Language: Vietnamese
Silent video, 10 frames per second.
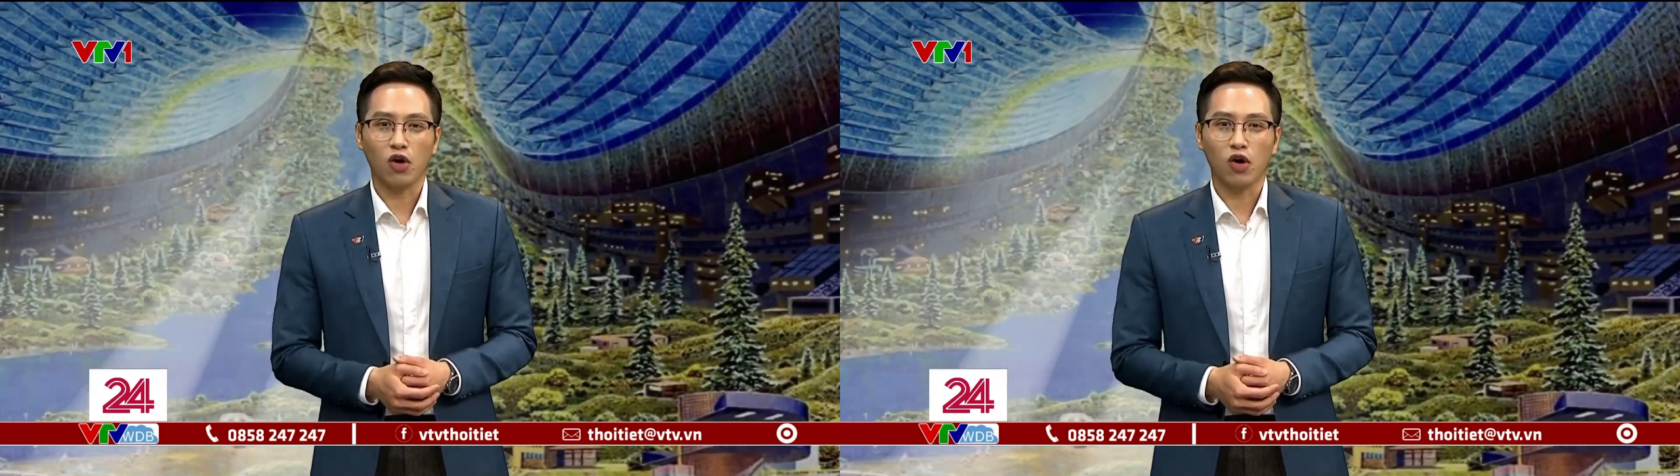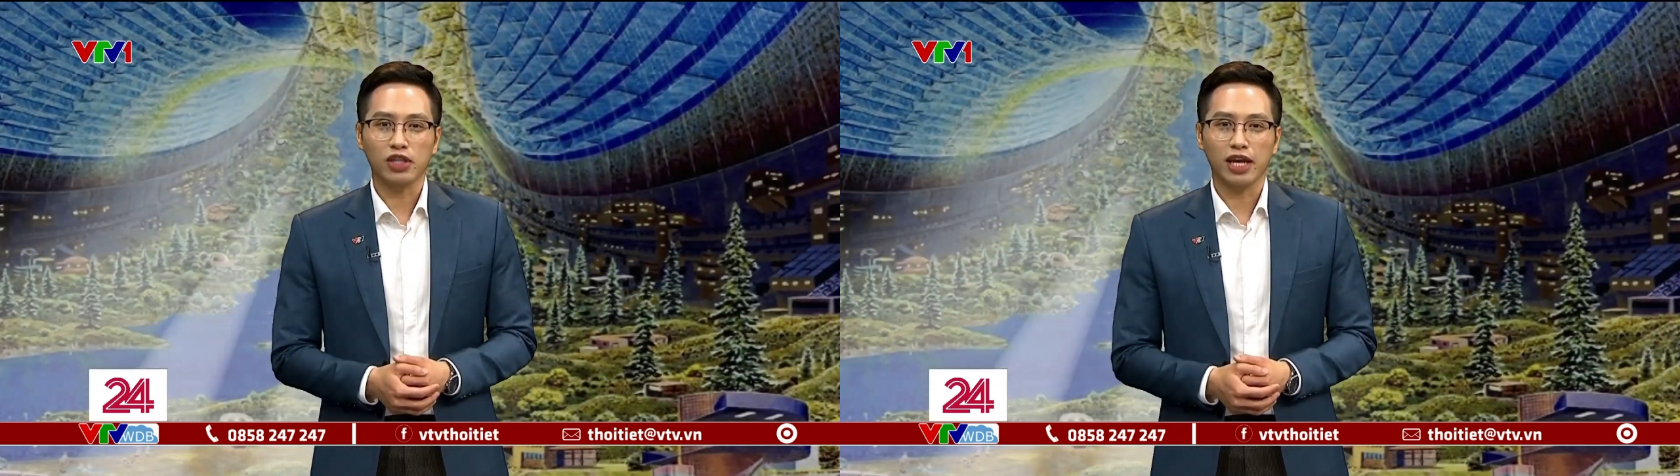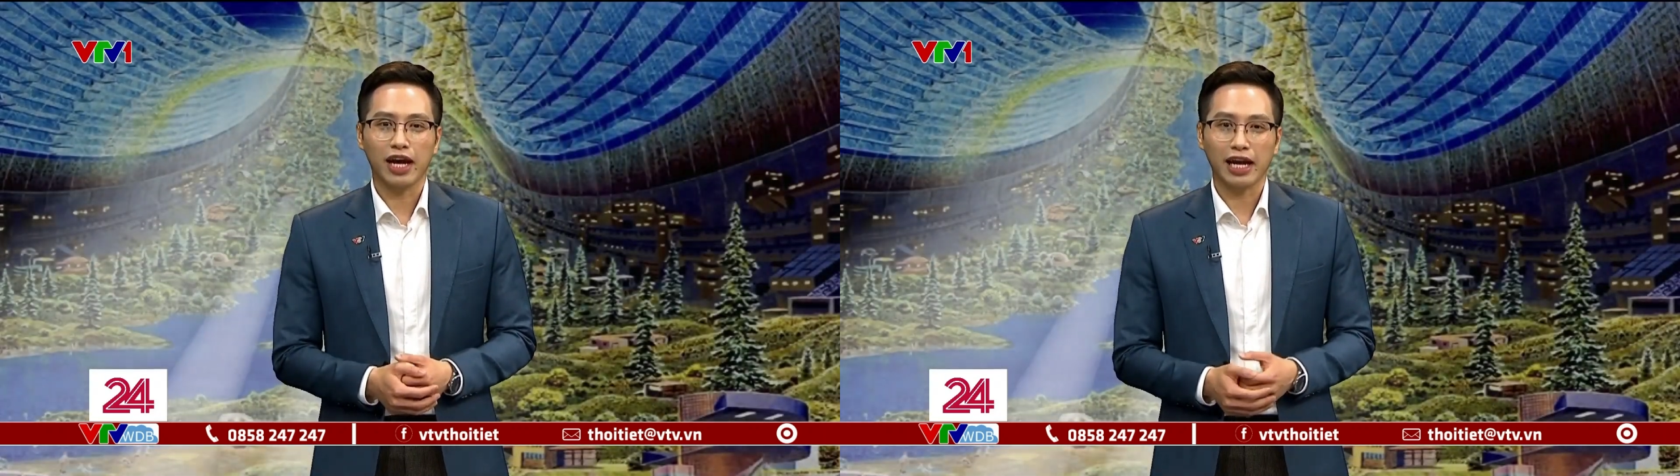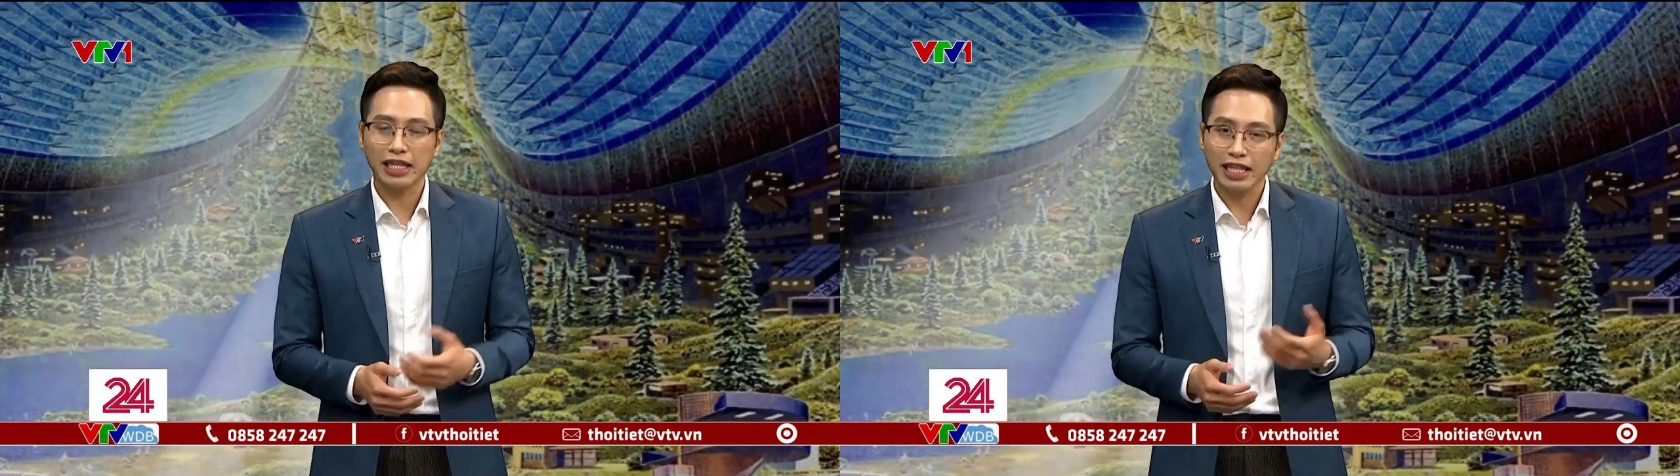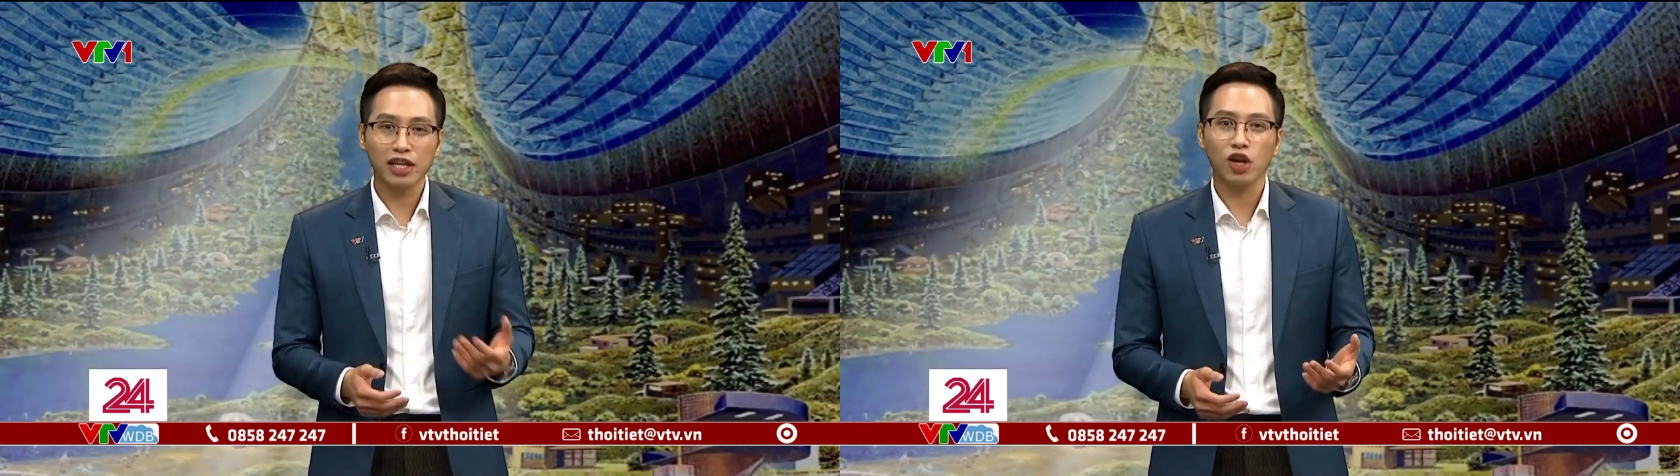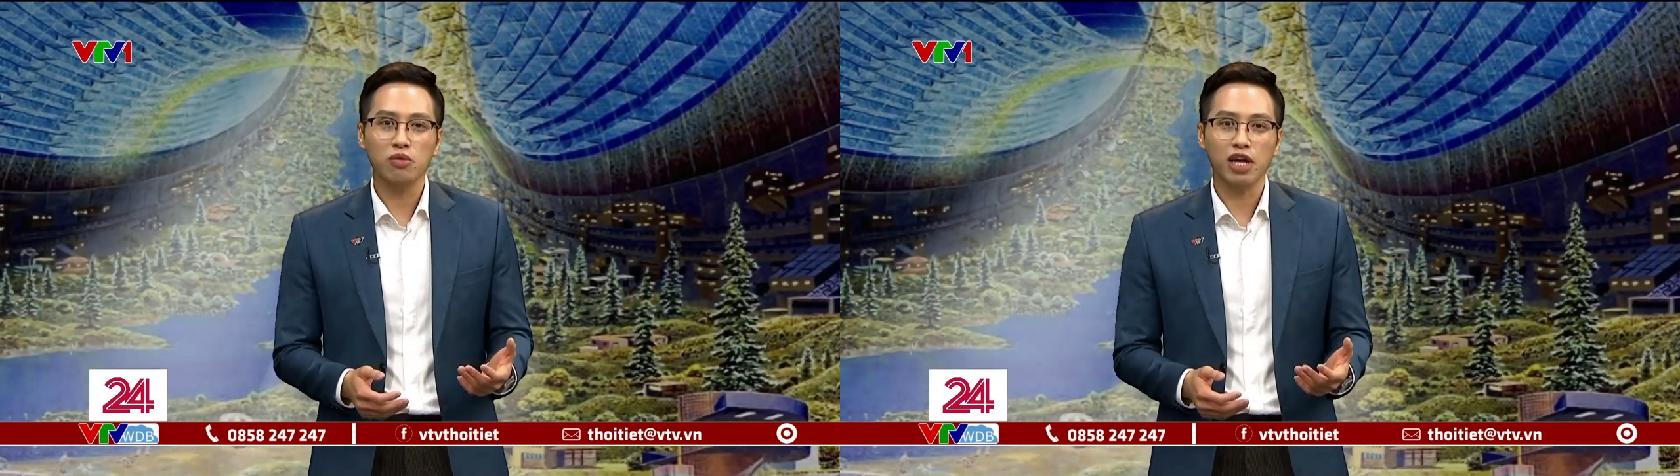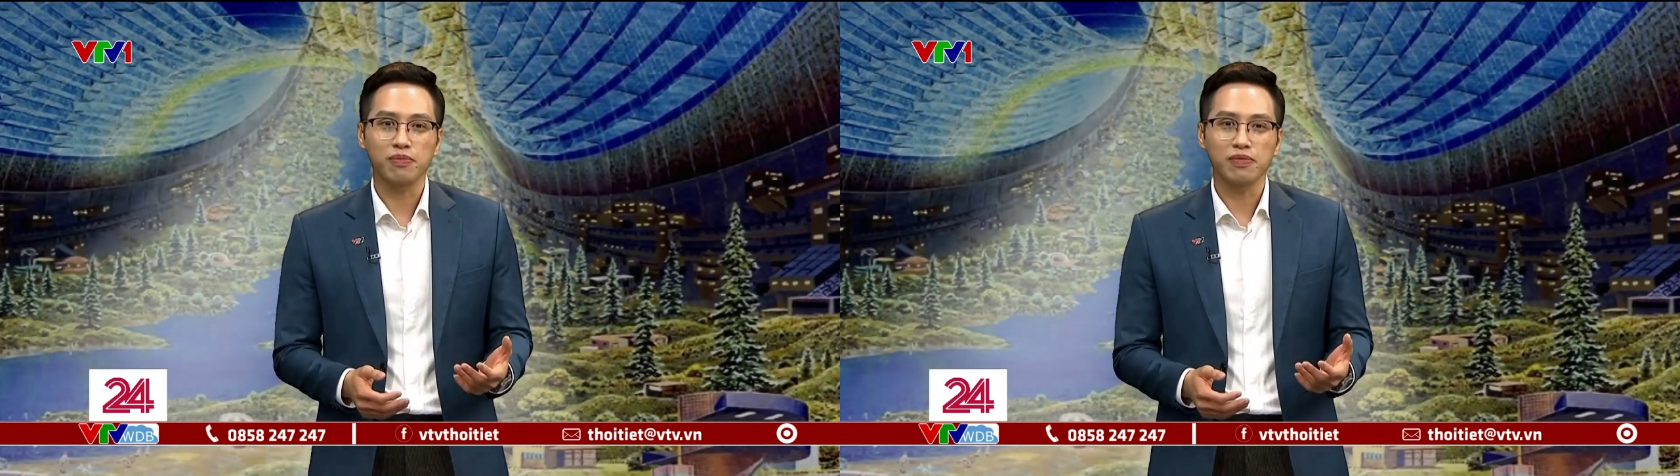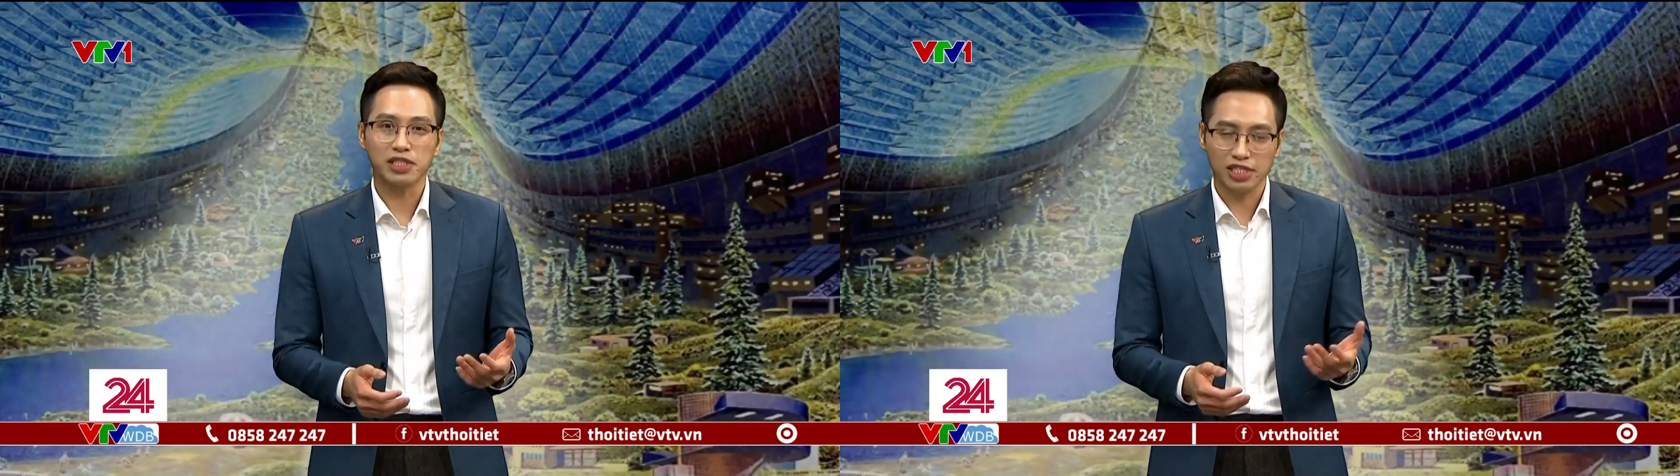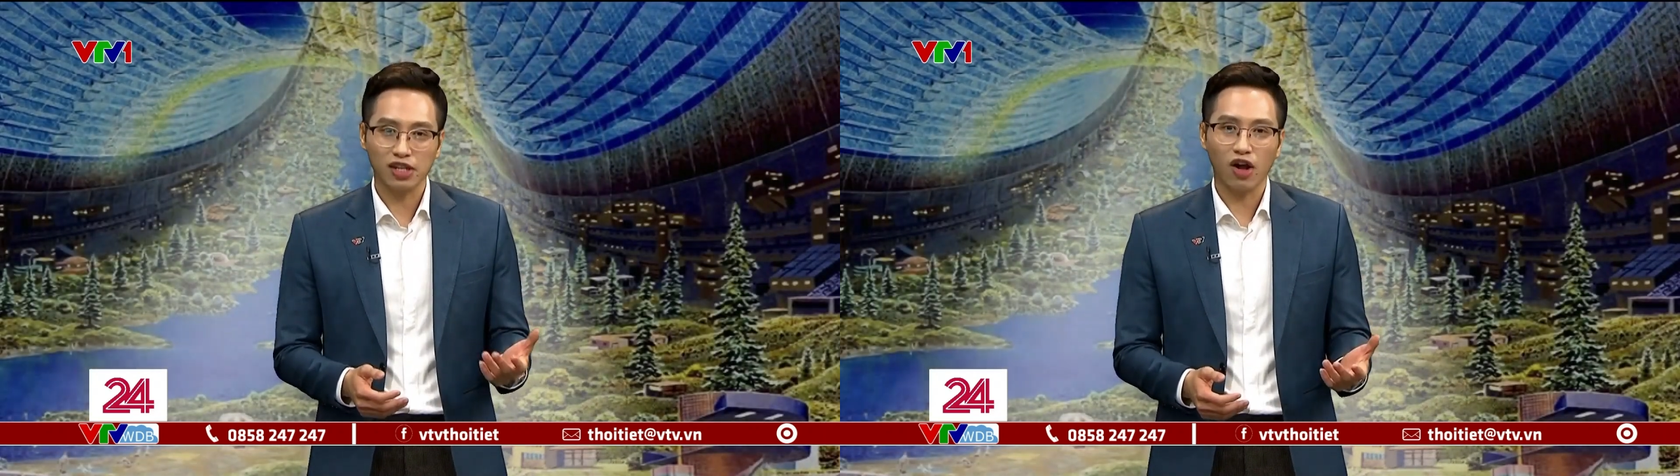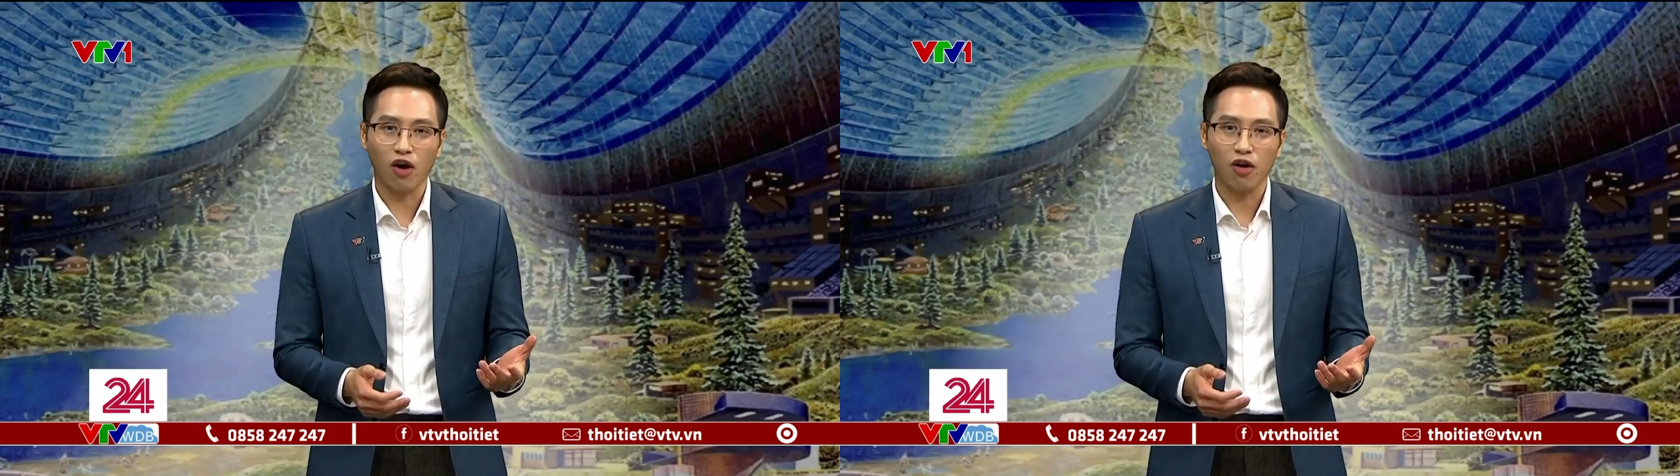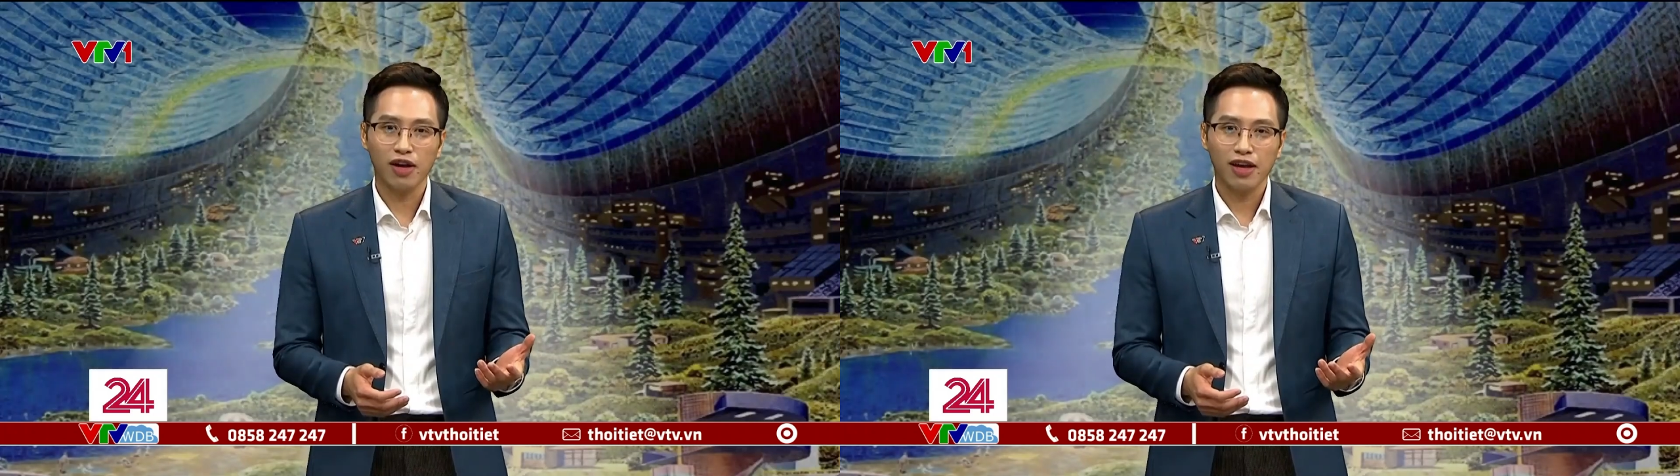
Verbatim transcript: và họ có thể à, canh tác nông nghiệp trên